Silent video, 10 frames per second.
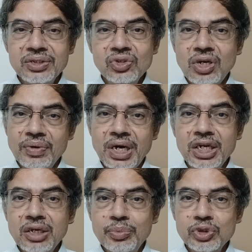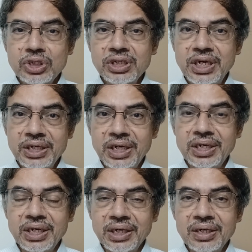ஸோ அவங்க அண்ணா போஸ்ட்டாக செலக்ட்
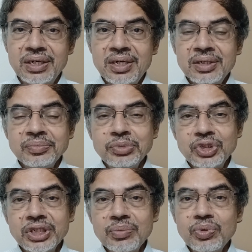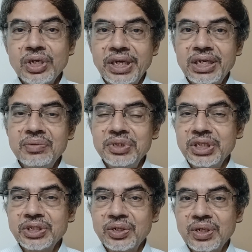ஆகிட்டாங்க இப்போ சிங்கப்பூரில் என்ன
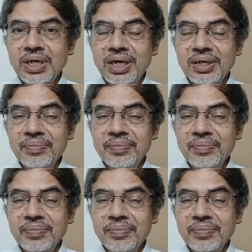விசேஷம்னா